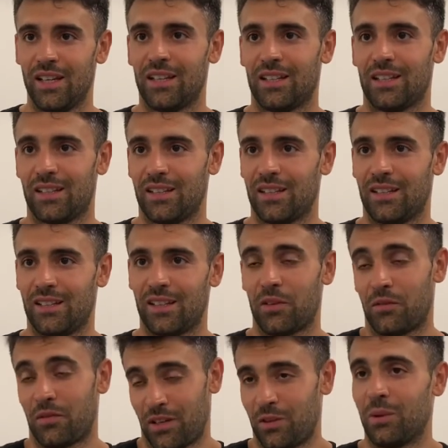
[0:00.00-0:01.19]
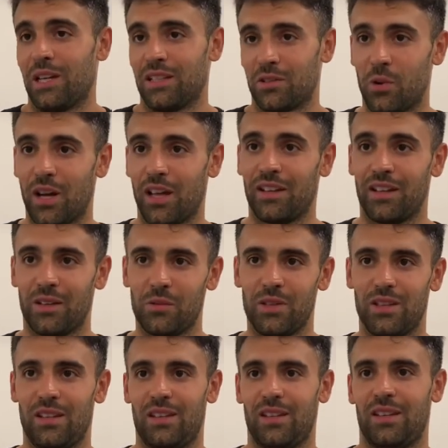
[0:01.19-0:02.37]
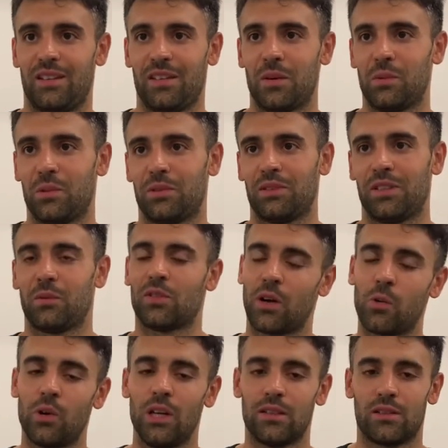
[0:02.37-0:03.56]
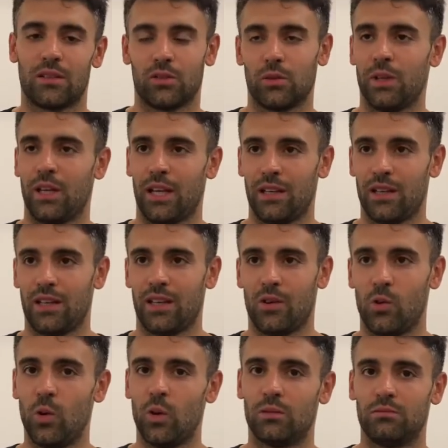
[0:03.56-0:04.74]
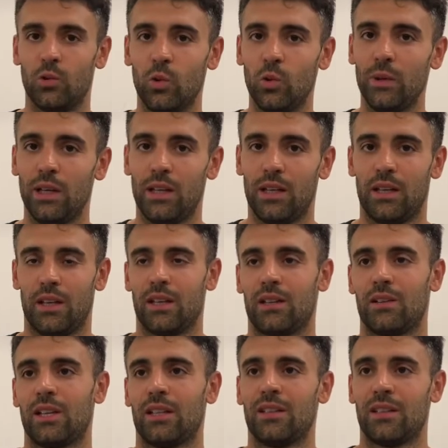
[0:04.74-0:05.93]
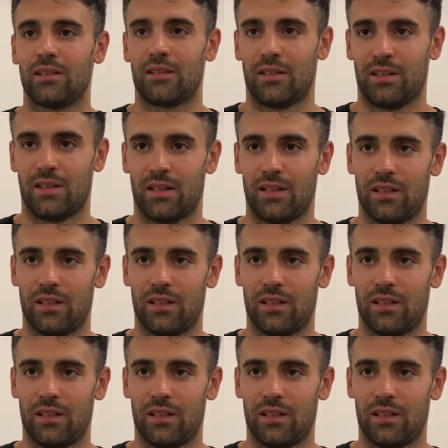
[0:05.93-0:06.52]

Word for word: che hanno fatto belle squadre, quindi andiamo, andiamo tranquilli, secondo me anche umili, con la testa